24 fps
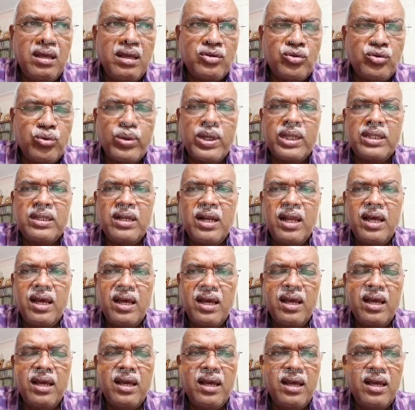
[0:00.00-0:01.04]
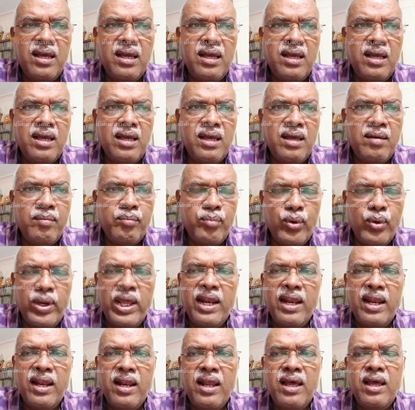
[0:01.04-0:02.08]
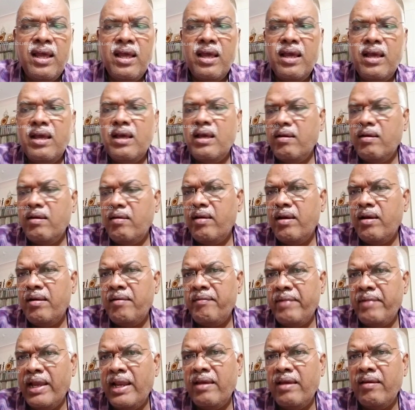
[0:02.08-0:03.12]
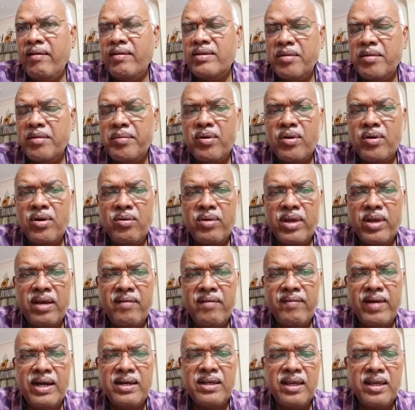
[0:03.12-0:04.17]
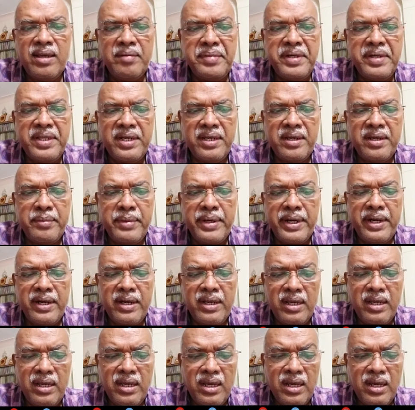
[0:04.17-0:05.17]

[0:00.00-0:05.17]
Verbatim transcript: சூரத்தில் பூனேலெல்லாம் வேலை செய்பவர்களுடைய வாழ்க்கை எப்படி இருக்குது அப்படின்ட்டு